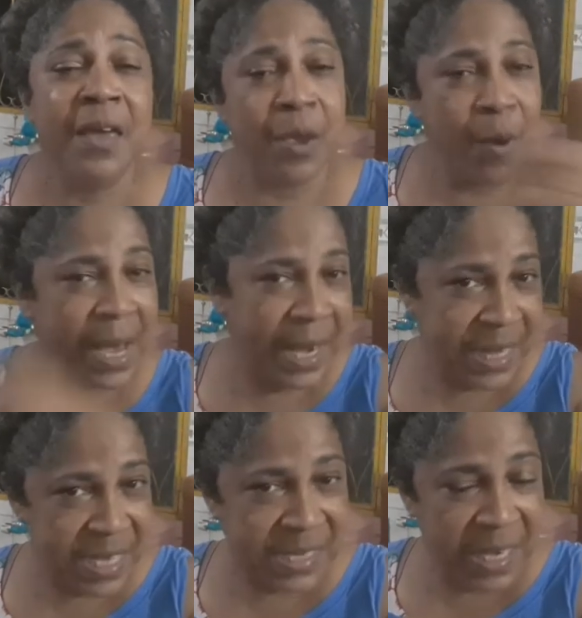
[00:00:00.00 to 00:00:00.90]
Eu
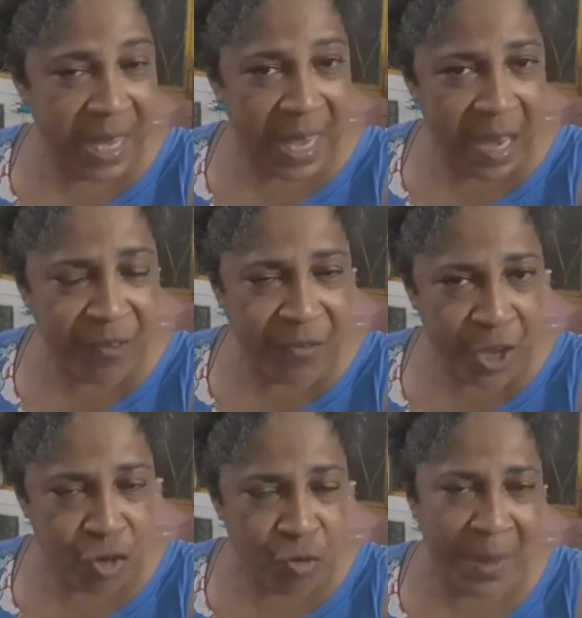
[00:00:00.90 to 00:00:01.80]
agradeci naquele
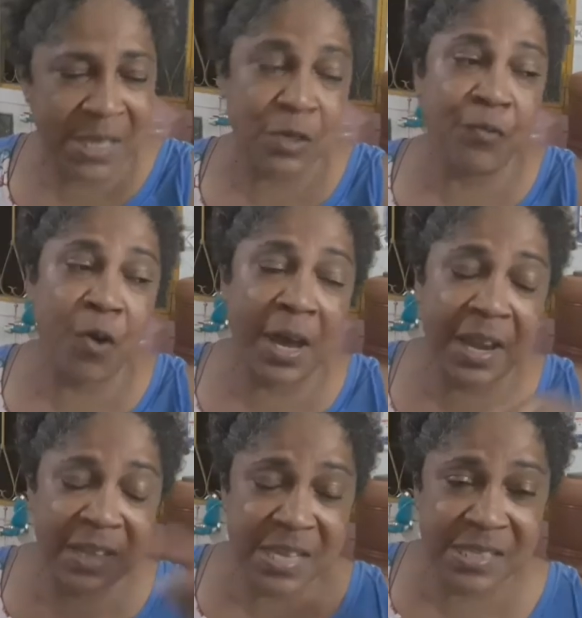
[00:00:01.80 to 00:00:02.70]
vídeo, mas eu vou
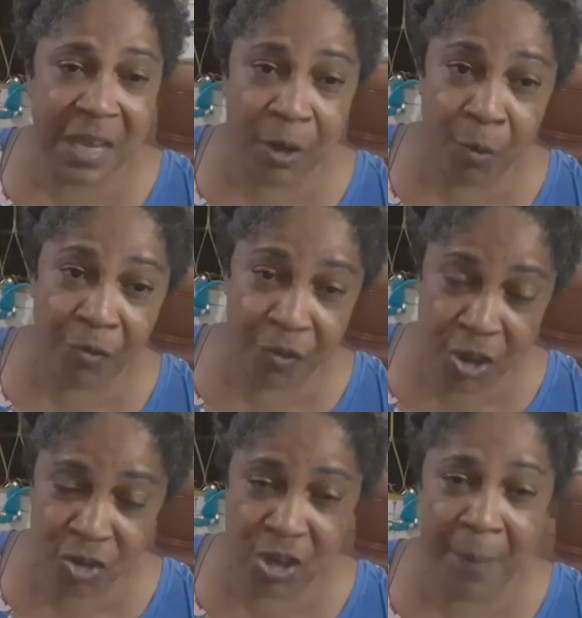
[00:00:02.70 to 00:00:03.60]
agradecer no
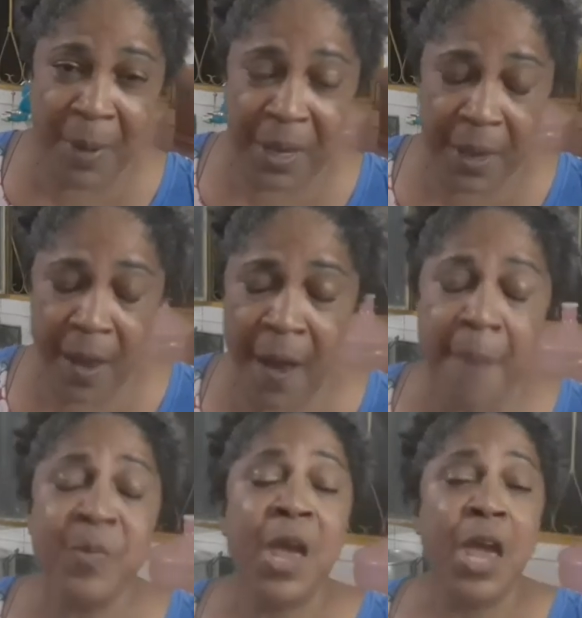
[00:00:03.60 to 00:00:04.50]
vídeo de amanhã.